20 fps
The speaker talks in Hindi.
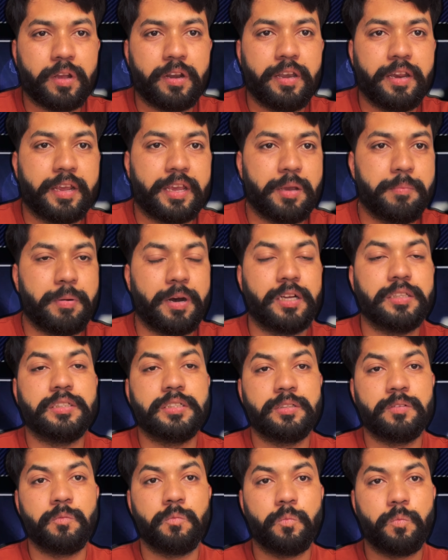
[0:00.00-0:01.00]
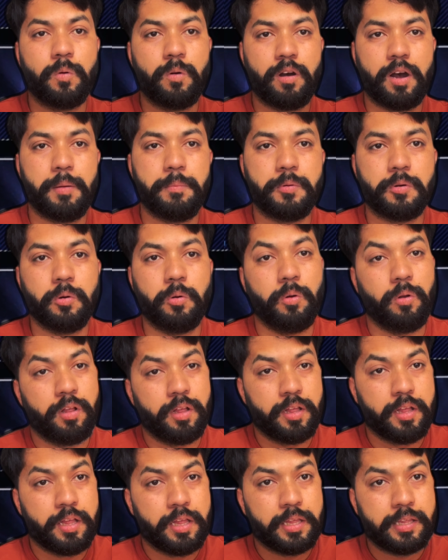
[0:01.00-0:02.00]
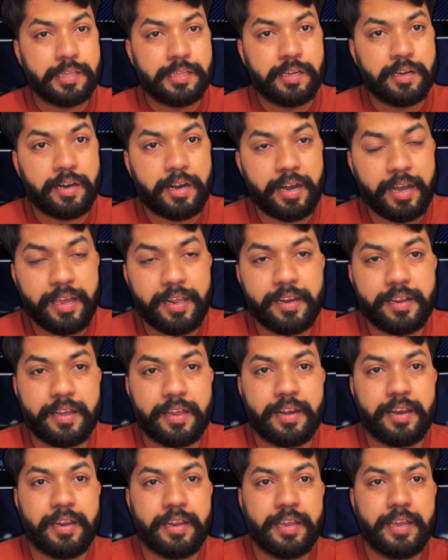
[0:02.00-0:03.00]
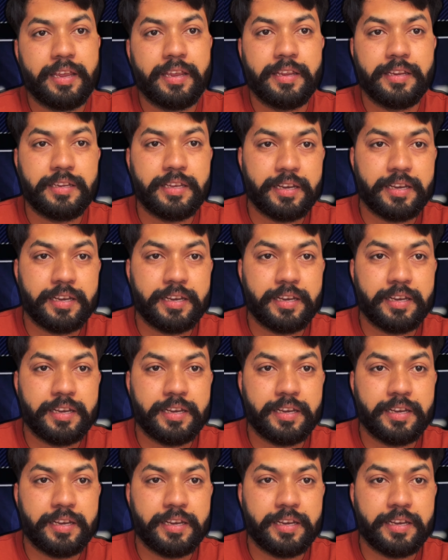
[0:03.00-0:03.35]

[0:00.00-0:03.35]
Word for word: करने के बाद वो आपको हायर करेंगे